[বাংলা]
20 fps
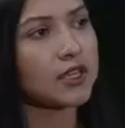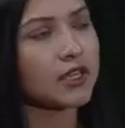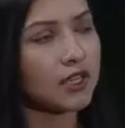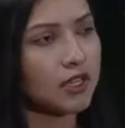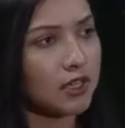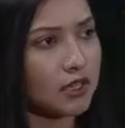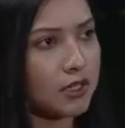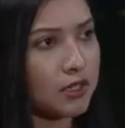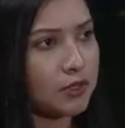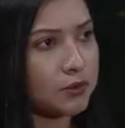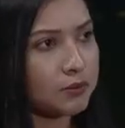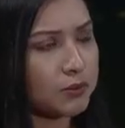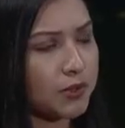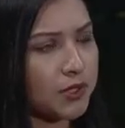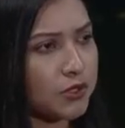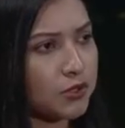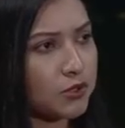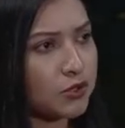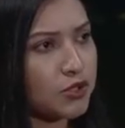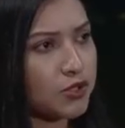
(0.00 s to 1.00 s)
যে
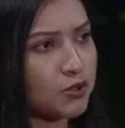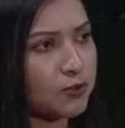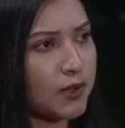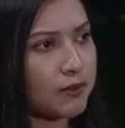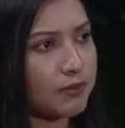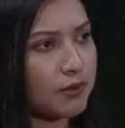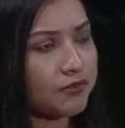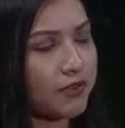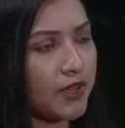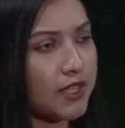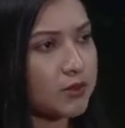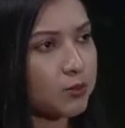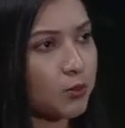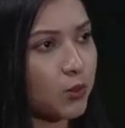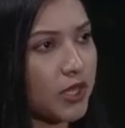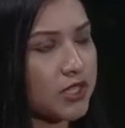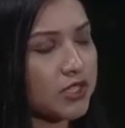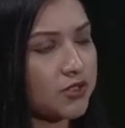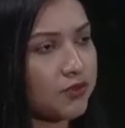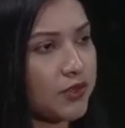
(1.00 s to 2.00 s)
ইউটিউবে বা
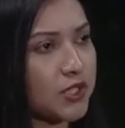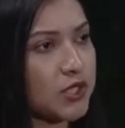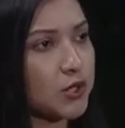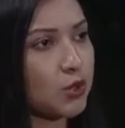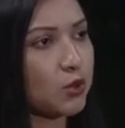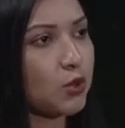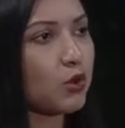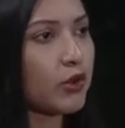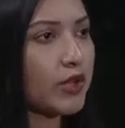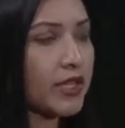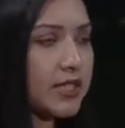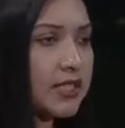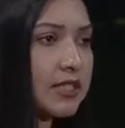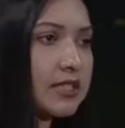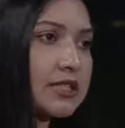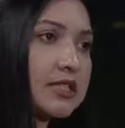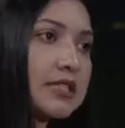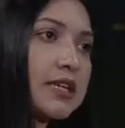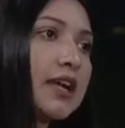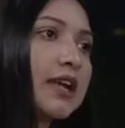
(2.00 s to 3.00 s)
ফেসবুকে যে ভিডিওগুলো
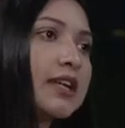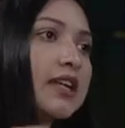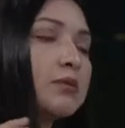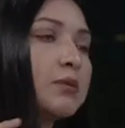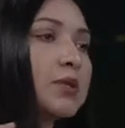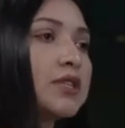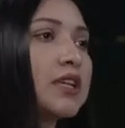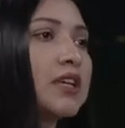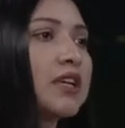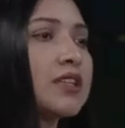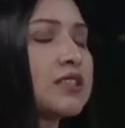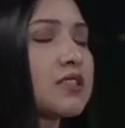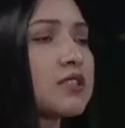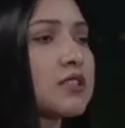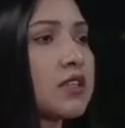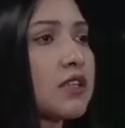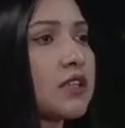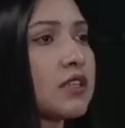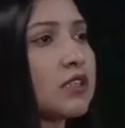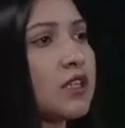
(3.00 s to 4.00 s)
এসেছে সেখানে আমরা দেখেছি
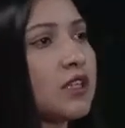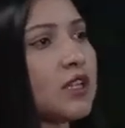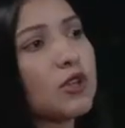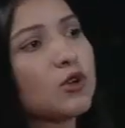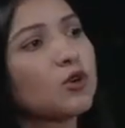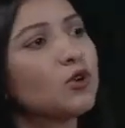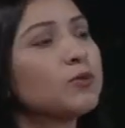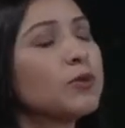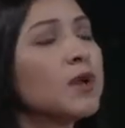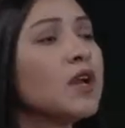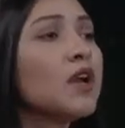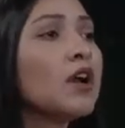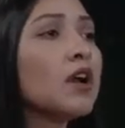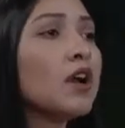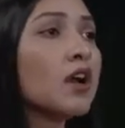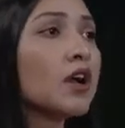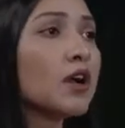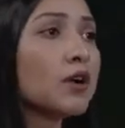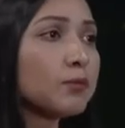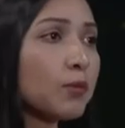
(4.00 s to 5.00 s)
যে তিনি খুব
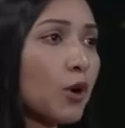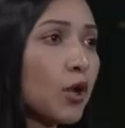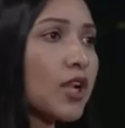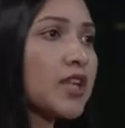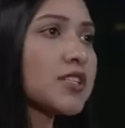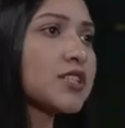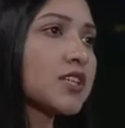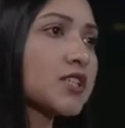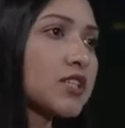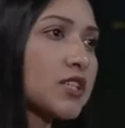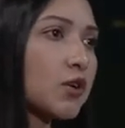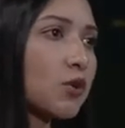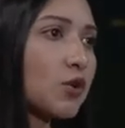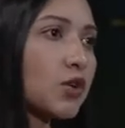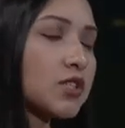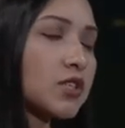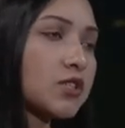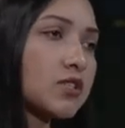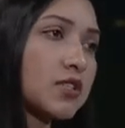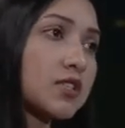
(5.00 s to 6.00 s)
বলার চেষ্টা
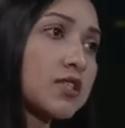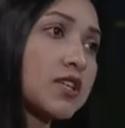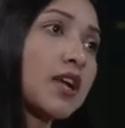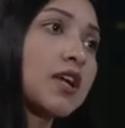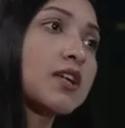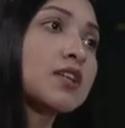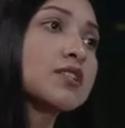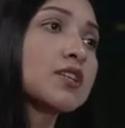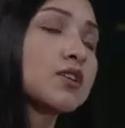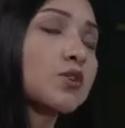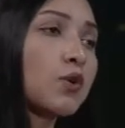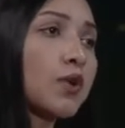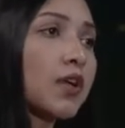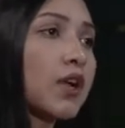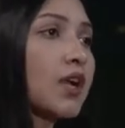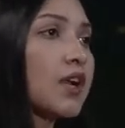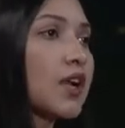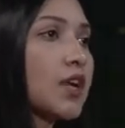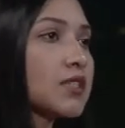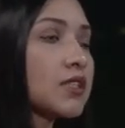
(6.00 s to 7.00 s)
করেছেন যে সেখানে যে
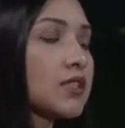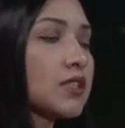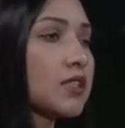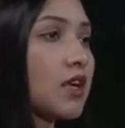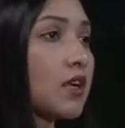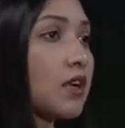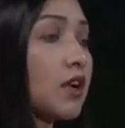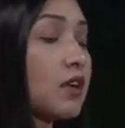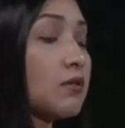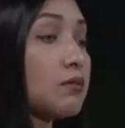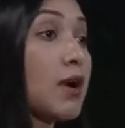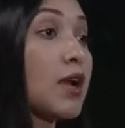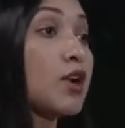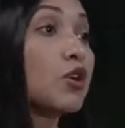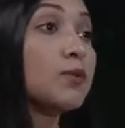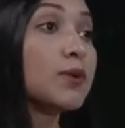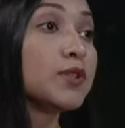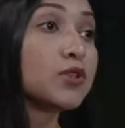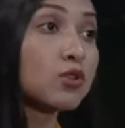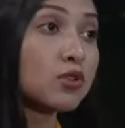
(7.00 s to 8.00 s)
রোহিঙ্গারা আছে তারা
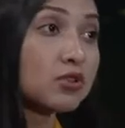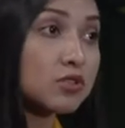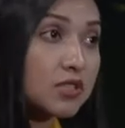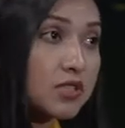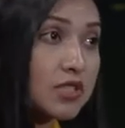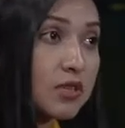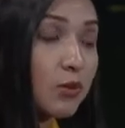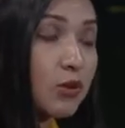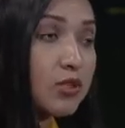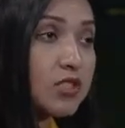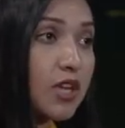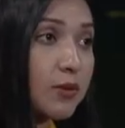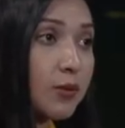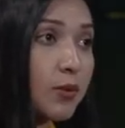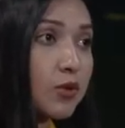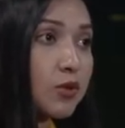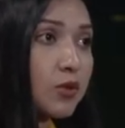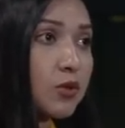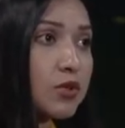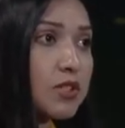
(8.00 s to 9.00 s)
মানবিতর
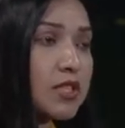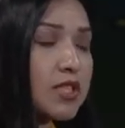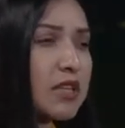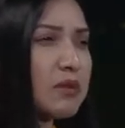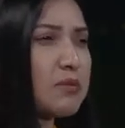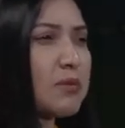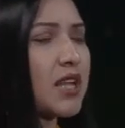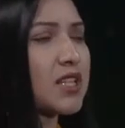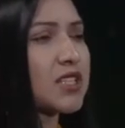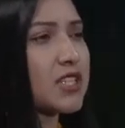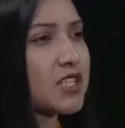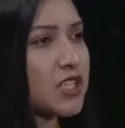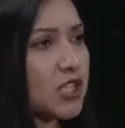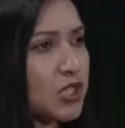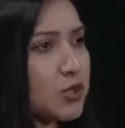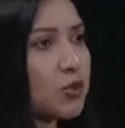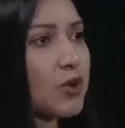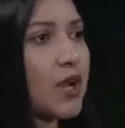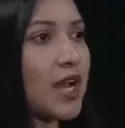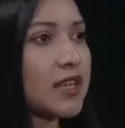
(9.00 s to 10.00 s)
জীবনযাপন করছেন বা যে
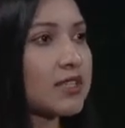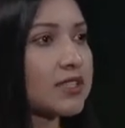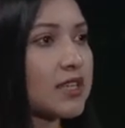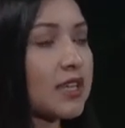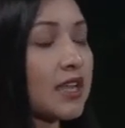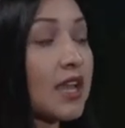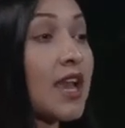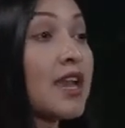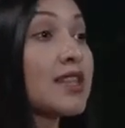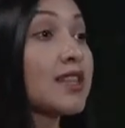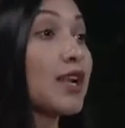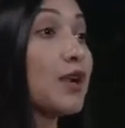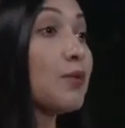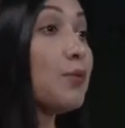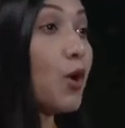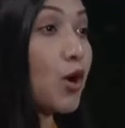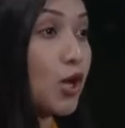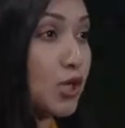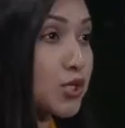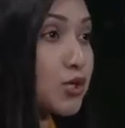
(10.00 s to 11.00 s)
শিশুরা আছে তারা
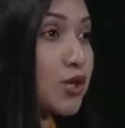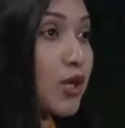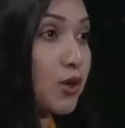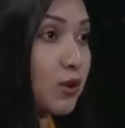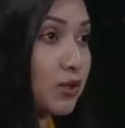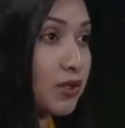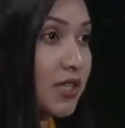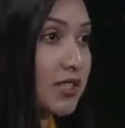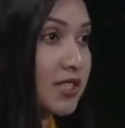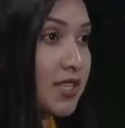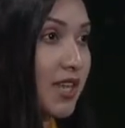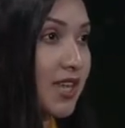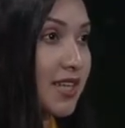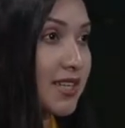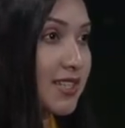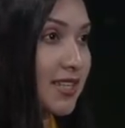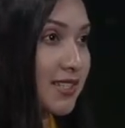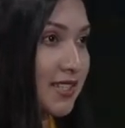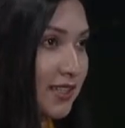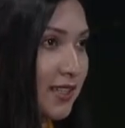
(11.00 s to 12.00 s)
পড়াশোনা করতে চায়
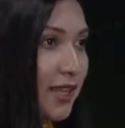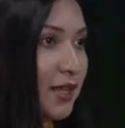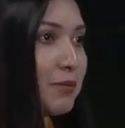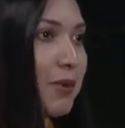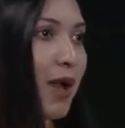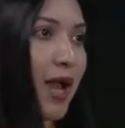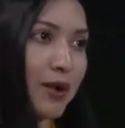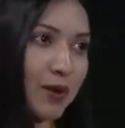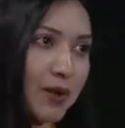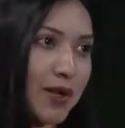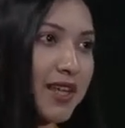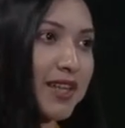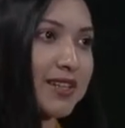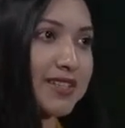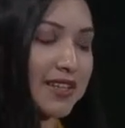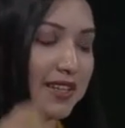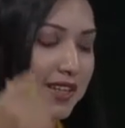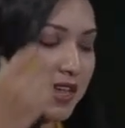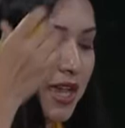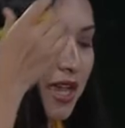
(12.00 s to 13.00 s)
সেটি তার ভালো
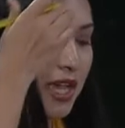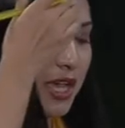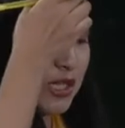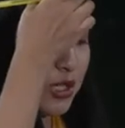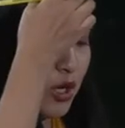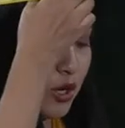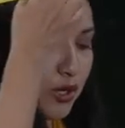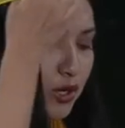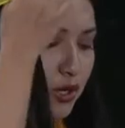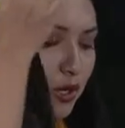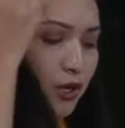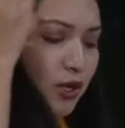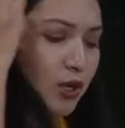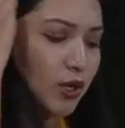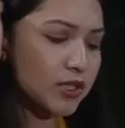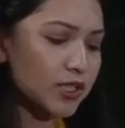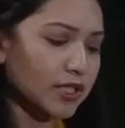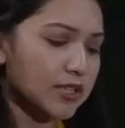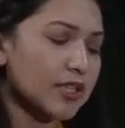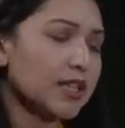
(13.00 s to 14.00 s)
লেগেছে এ ধরনের অনেক
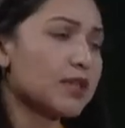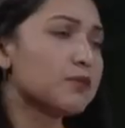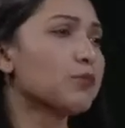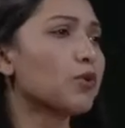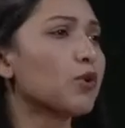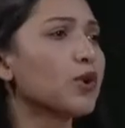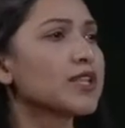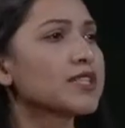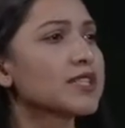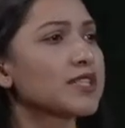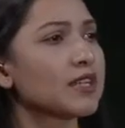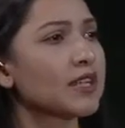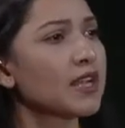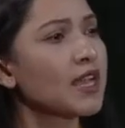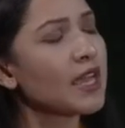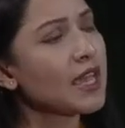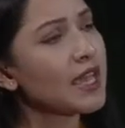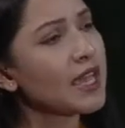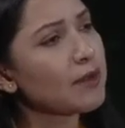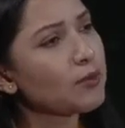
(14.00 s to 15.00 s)
কথা তিনি বলেছেন
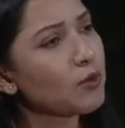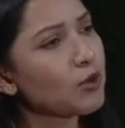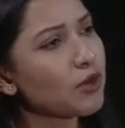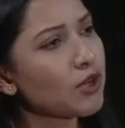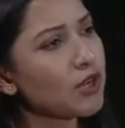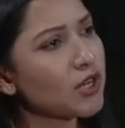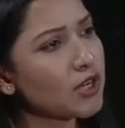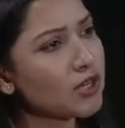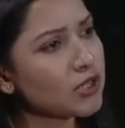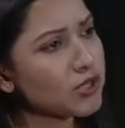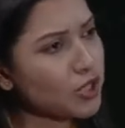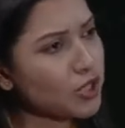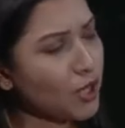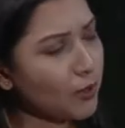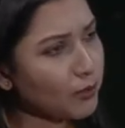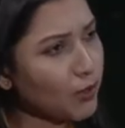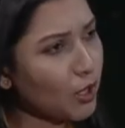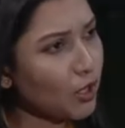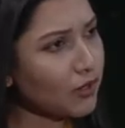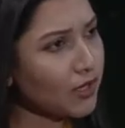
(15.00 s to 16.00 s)
এবং
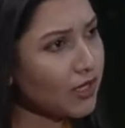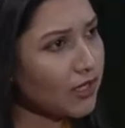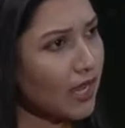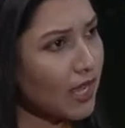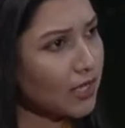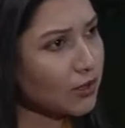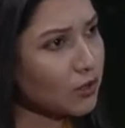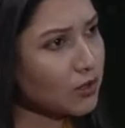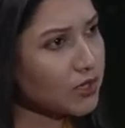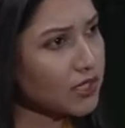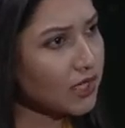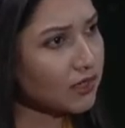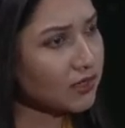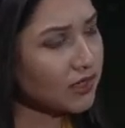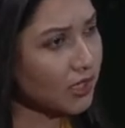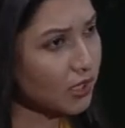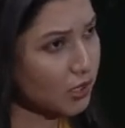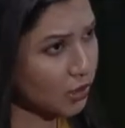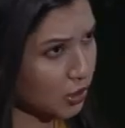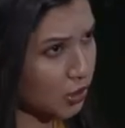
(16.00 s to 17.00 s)
সব ধরনের
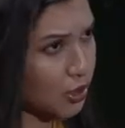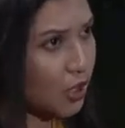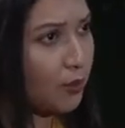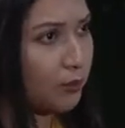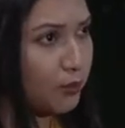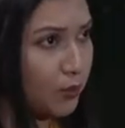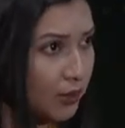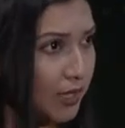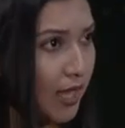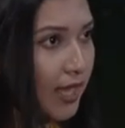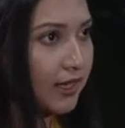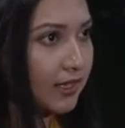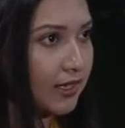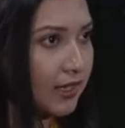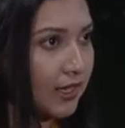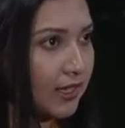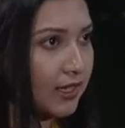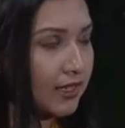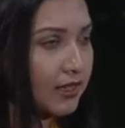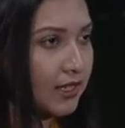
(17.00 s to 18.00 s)
আন্তর্জাতিক
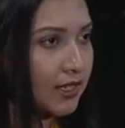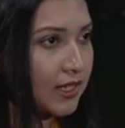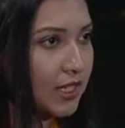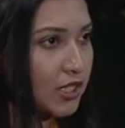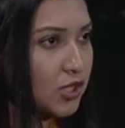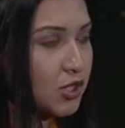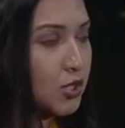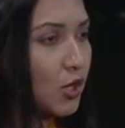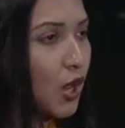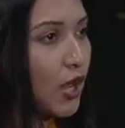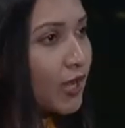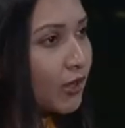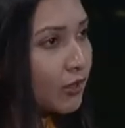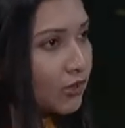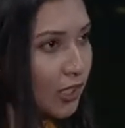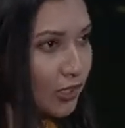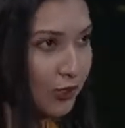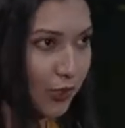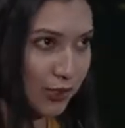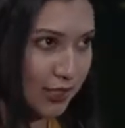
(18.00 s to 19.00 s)
সম্প্রদায়কে তিনি
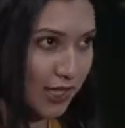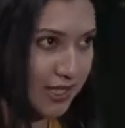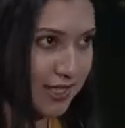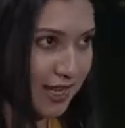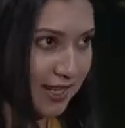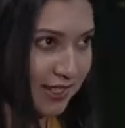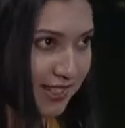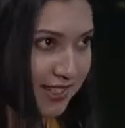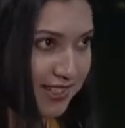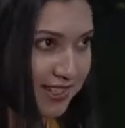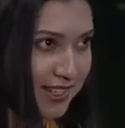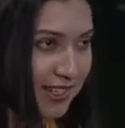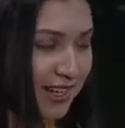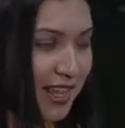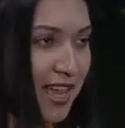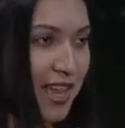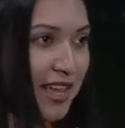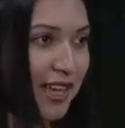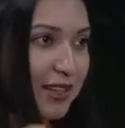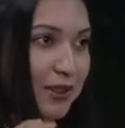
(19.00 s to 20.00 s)
সহায়তার কথা জানিয়েছেন
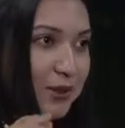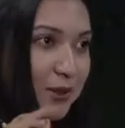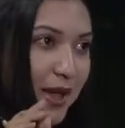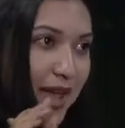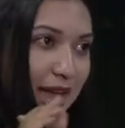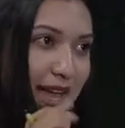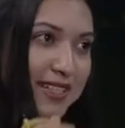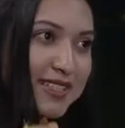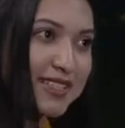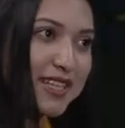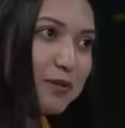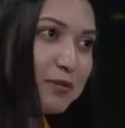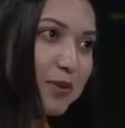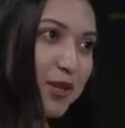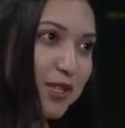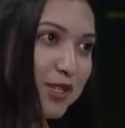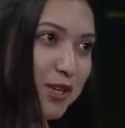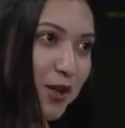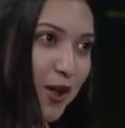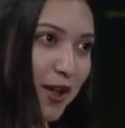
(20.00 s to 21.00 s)
কিন্তু একটা
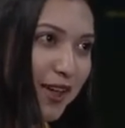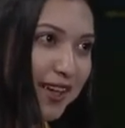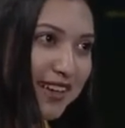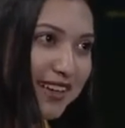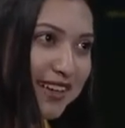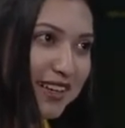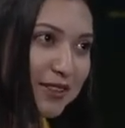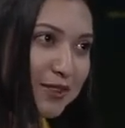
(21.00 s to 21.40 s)
বিষয়ে